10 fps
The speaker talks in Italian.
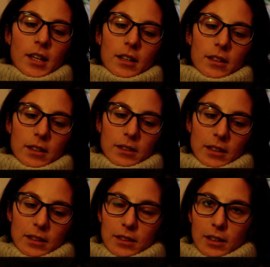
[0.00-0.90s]
eh, dei
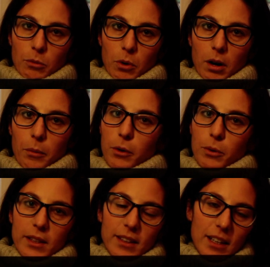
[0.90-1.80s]
diritti dell'uomo a
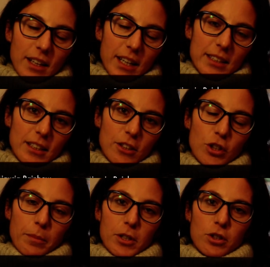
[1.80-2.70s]
cui l'Italia
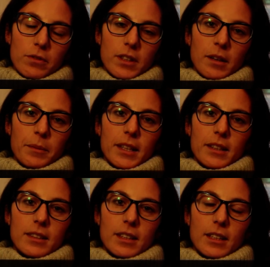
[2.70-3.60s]
aderisce
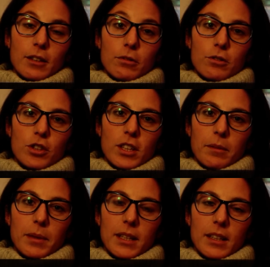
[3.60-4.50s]
pacificamente riconoscerebbe